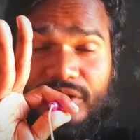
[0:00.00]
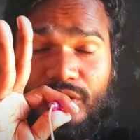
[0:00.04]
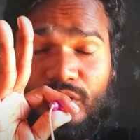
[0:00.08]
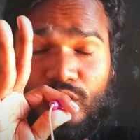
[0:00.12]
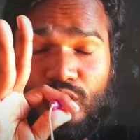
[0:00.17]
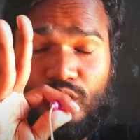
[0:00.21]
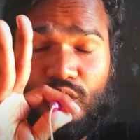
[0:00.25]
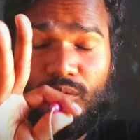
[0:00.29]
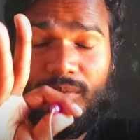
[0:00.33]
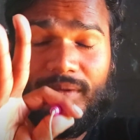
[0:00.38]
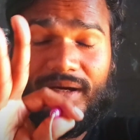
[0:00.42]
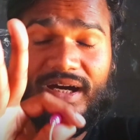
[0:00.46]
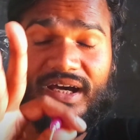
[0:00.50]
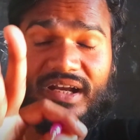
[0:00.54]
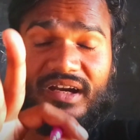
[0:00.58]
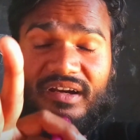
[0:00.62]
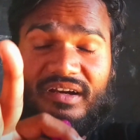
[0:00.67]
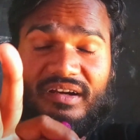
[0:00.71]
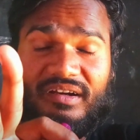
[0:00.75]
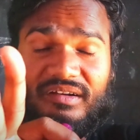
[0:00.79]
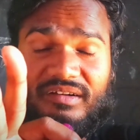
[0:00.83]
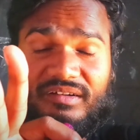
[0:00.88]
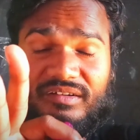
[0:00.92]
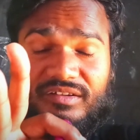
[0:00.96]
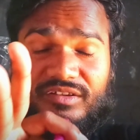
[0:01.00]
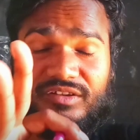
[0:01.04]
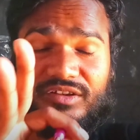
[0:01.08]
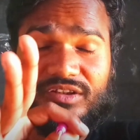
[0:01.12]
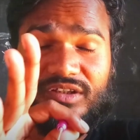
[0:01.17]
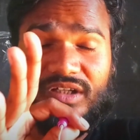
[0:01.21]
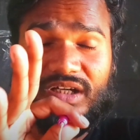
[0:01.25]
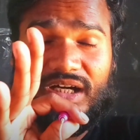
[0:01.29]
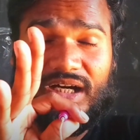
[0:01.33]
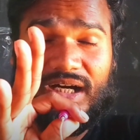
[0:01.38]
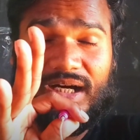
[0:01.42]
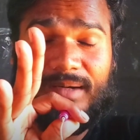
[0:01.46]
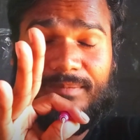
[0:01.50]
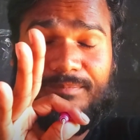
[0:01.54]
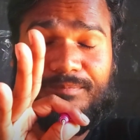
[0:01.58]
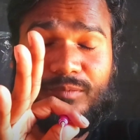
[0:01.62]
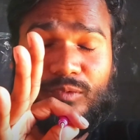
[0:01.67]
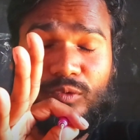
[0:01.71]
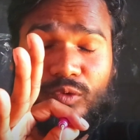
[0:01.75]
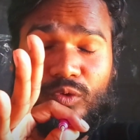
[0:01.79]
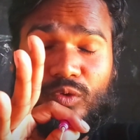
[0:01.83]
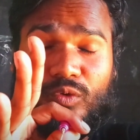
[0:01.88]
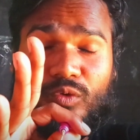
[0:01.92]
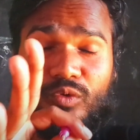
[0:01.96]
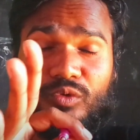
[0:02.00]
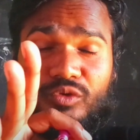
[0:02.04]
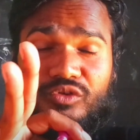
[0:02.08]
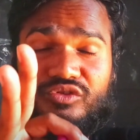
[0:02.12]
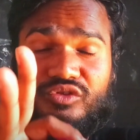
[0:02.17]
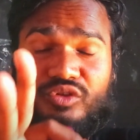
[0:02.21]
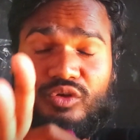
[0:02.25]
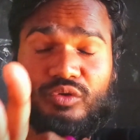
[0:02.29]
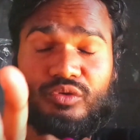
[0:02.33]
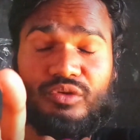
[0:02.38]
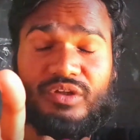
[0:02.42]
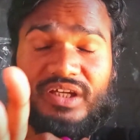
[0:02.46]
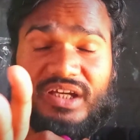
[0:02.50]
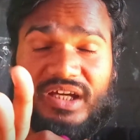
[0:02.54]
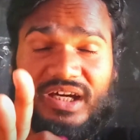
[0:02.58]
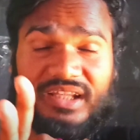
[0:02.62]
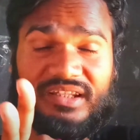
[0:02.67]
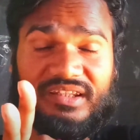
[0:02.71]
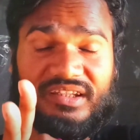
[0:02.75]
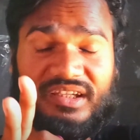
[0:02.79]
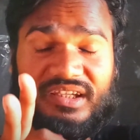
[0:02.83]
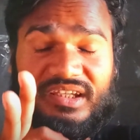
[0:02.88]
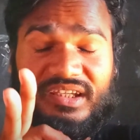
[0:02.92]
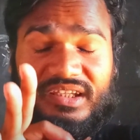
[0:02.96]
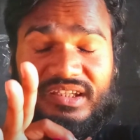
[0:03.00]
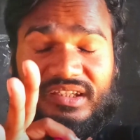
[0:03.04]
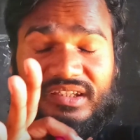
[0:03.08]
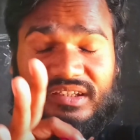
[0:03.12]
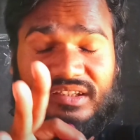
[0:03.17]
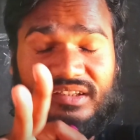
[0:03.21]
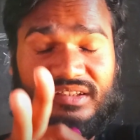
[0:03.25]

यूट्यूबर आप लोगों को जो दिखाते हैं